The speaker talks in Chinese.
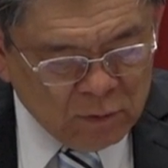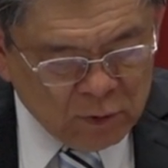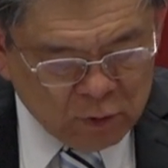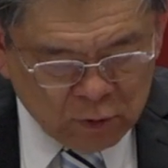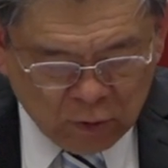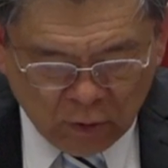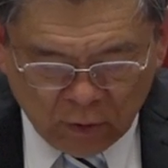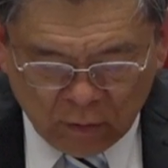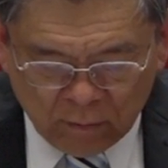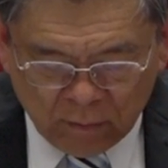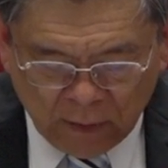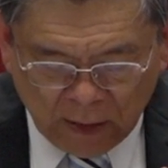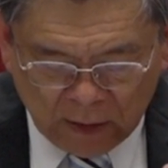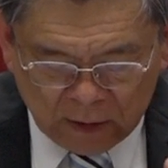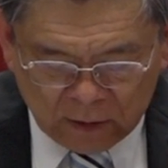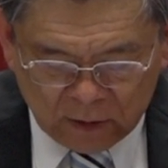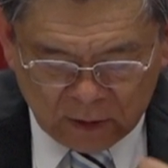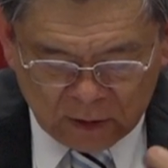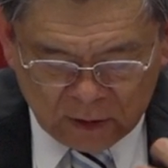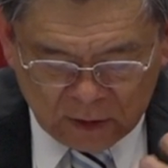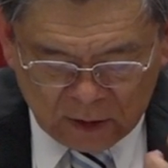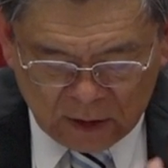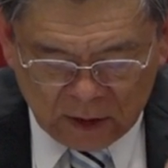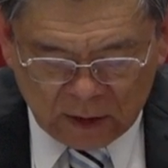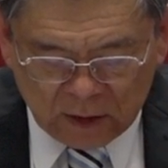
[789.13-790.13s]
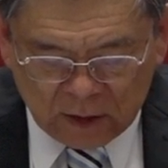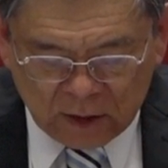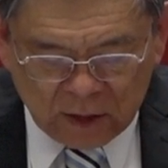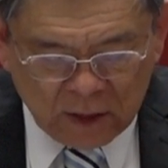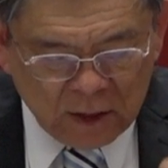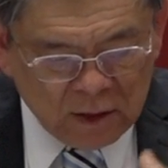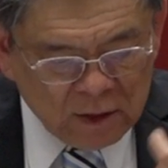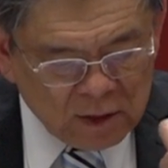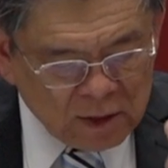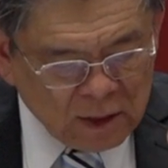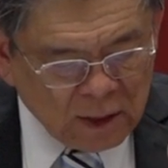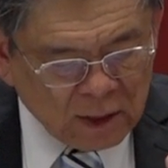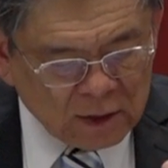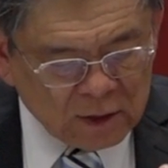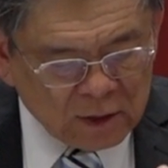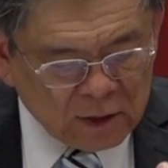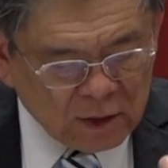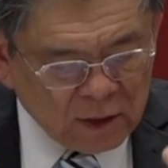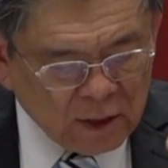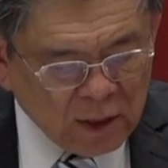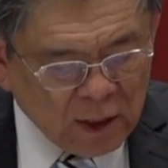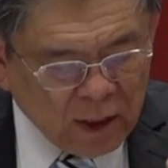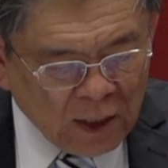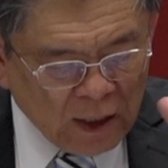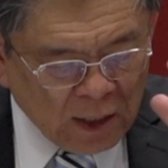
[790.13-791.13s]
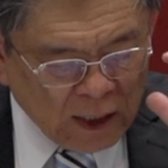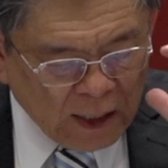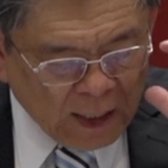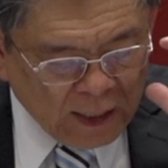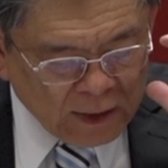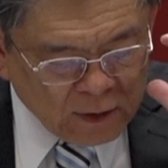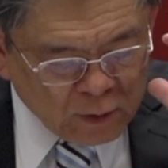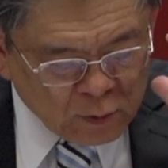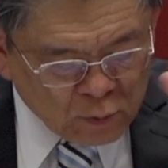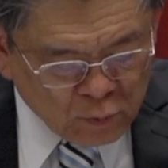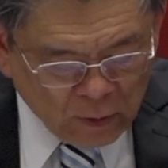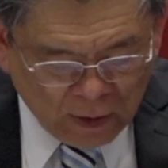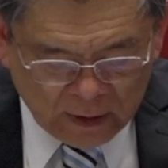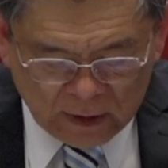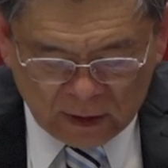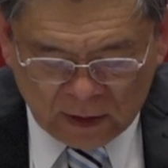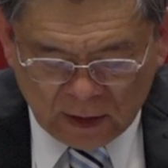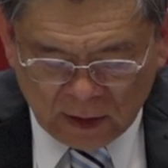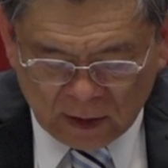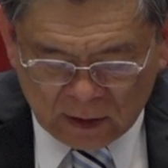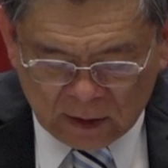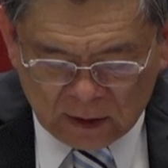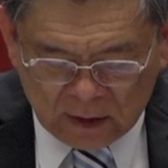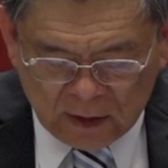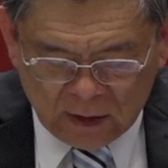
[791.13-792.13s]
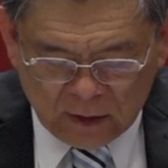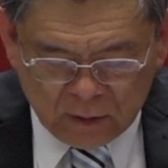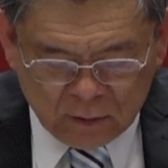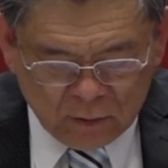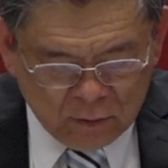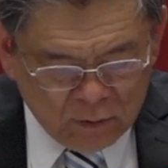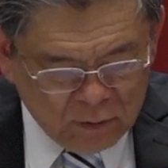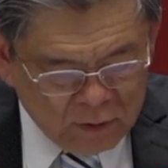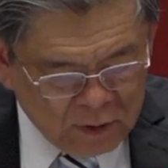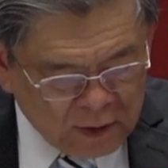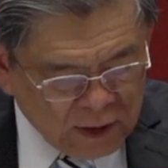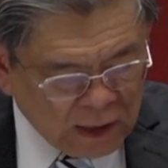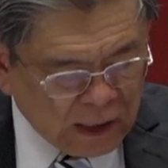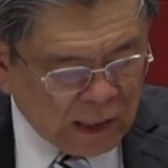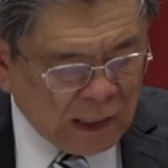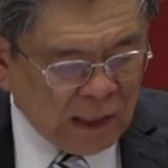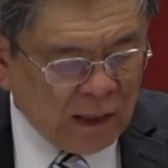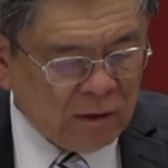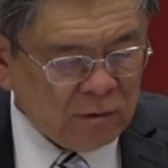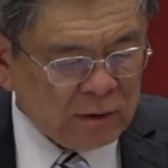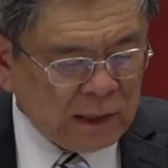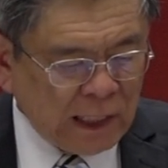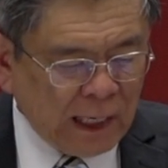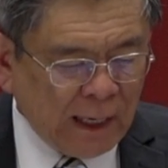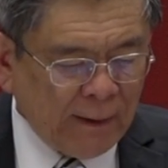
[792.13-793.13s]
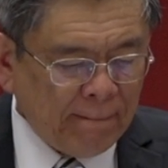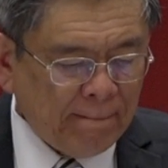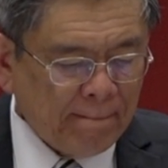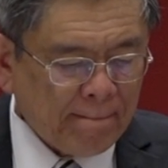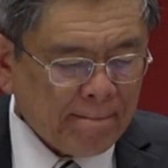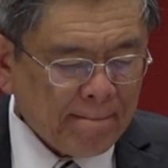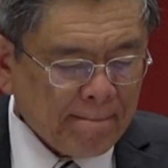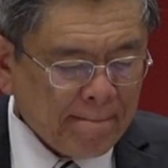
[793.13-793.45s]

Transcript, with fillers: 充满着信心这样子来转向基督，信靠他。